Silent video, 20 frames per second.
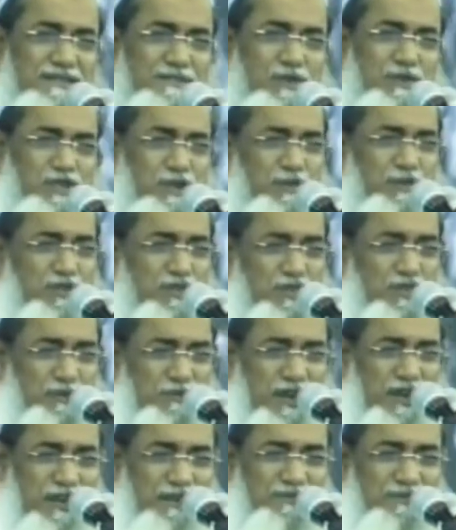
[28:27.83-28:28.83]
বসে বসে সব
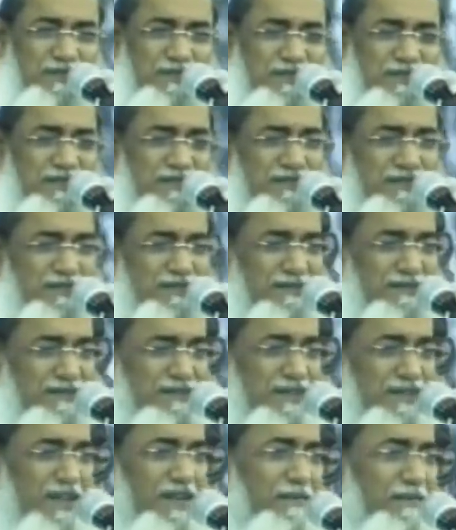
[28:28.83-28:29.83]
তালিম দিচ্ছেন
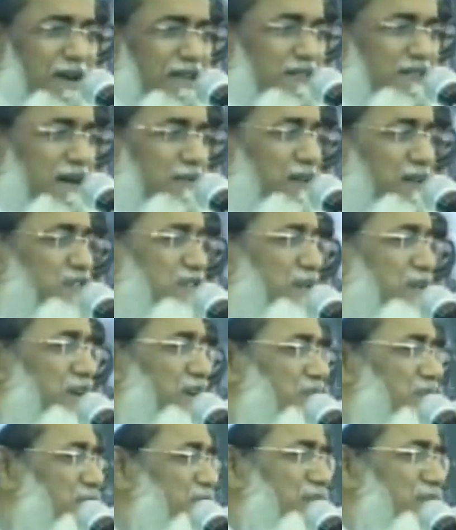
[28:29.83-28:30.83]
এইবার যাবার সময়
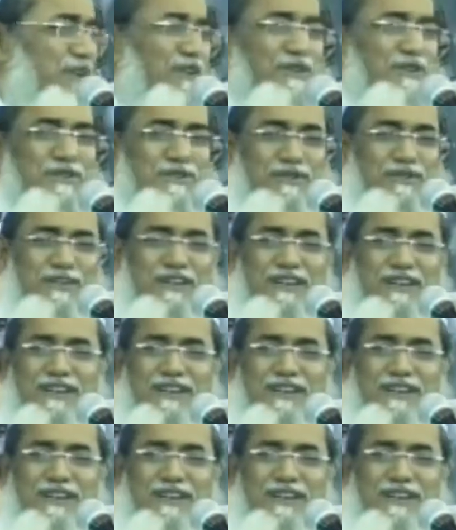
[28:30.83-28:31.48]
হয়তো বললো হুজুর